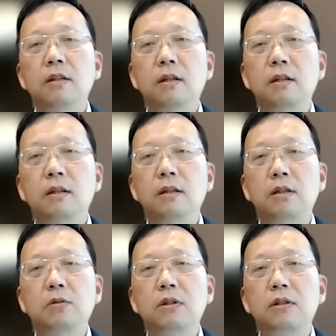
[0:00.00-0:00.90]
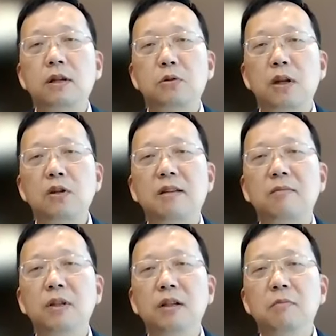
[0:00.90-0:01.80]
这个呢，的确是在目
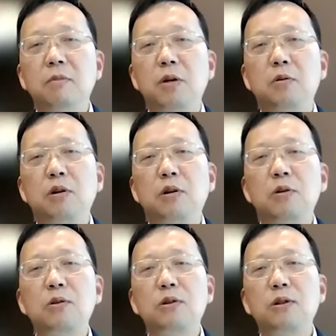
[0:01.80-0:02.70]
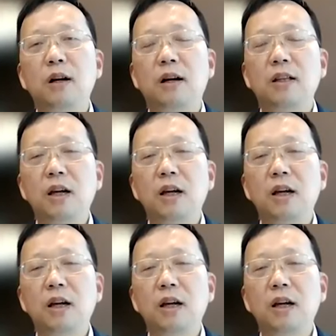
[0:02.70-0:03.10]
前美国、欧洲啊、